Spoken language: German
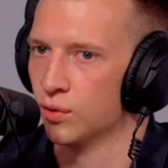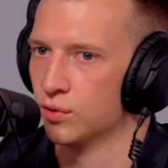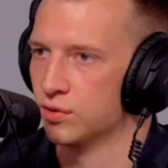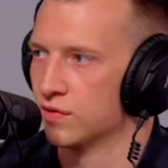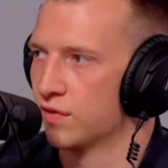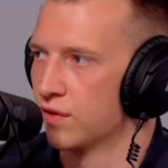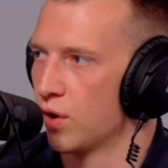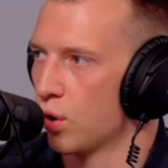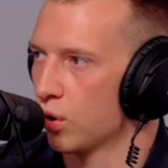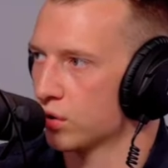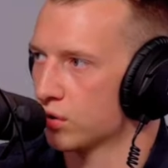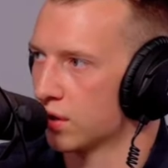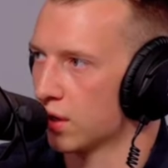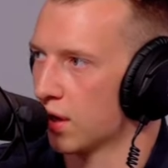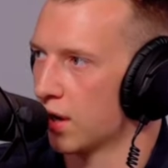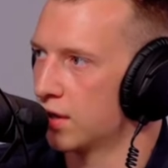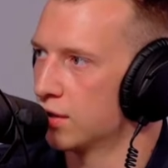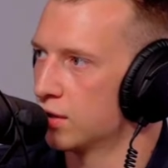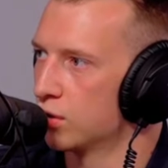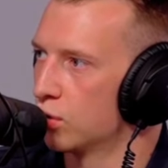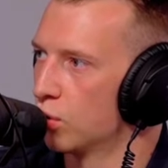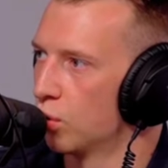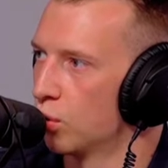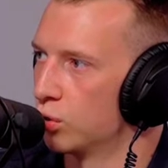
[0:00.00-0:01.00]
Und sind wir auch da
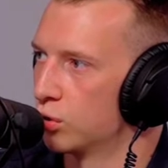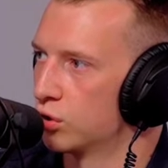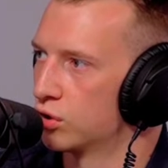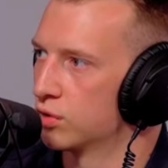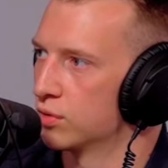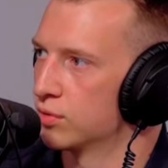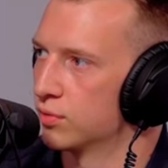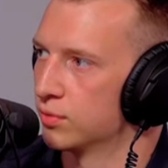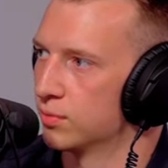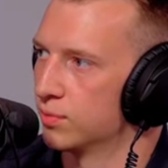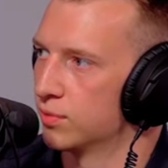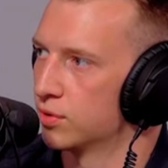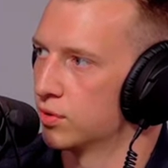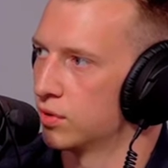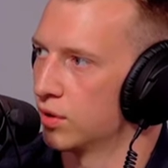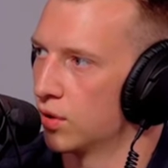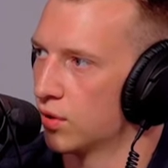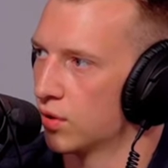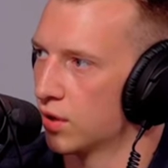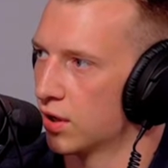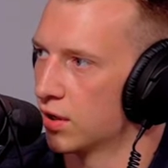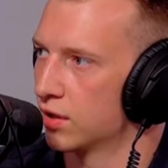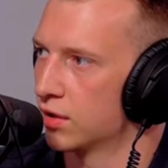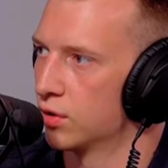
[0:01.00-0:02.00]
reingerutscht und so bist du ja
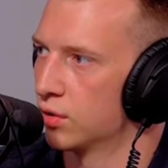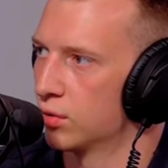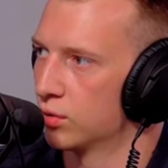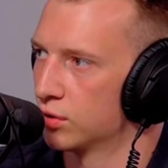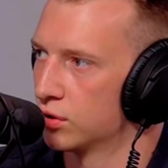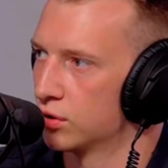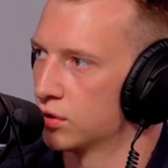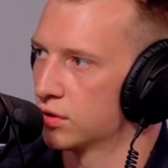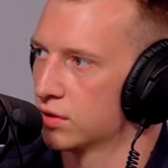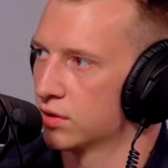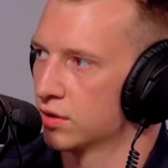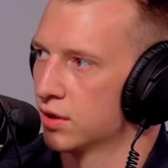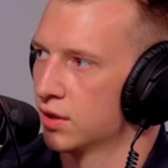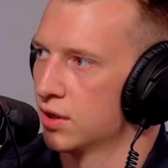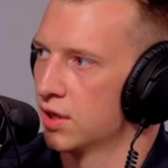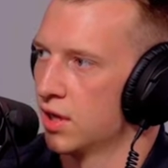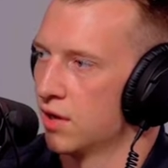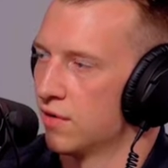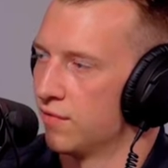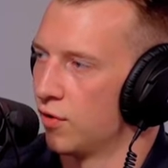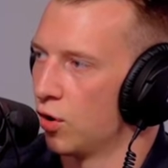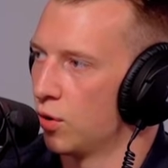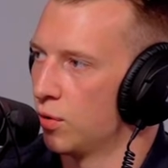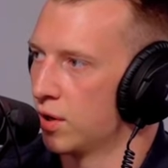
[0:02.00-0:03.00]
auch reingerutscht.
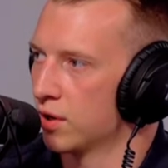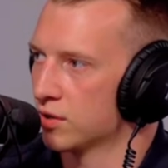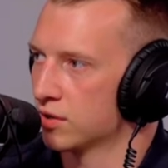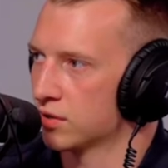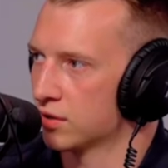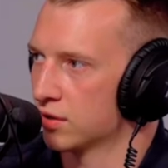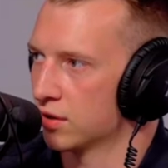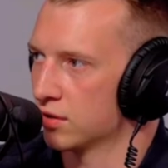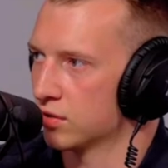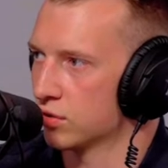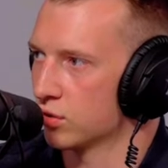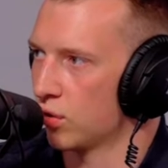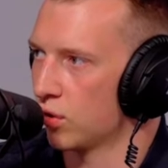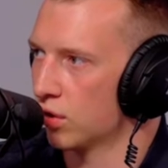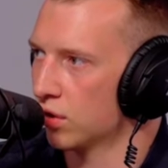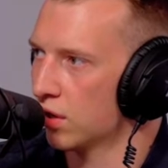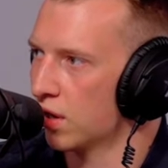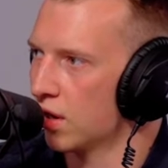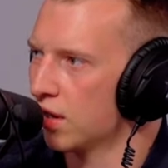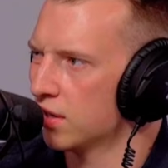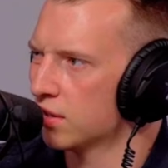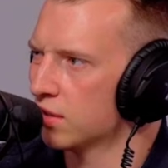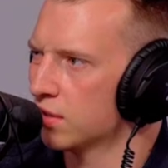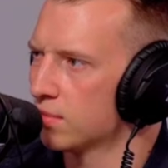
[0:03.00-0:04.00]
Warum hast du das Ganze
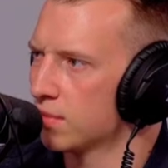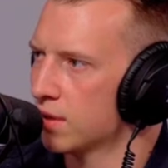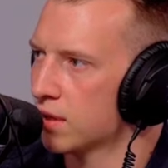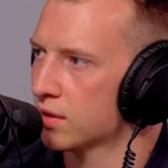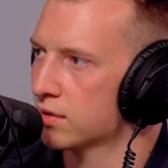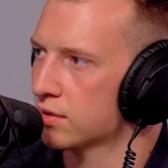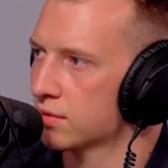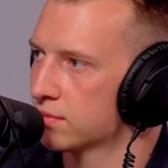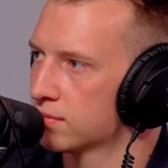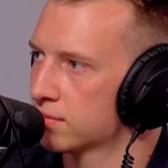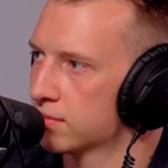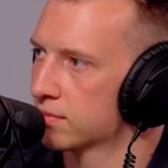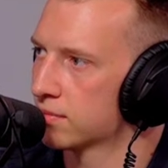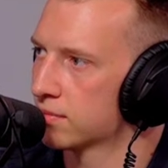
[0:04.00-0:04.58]
online Glück, ja. gemacht?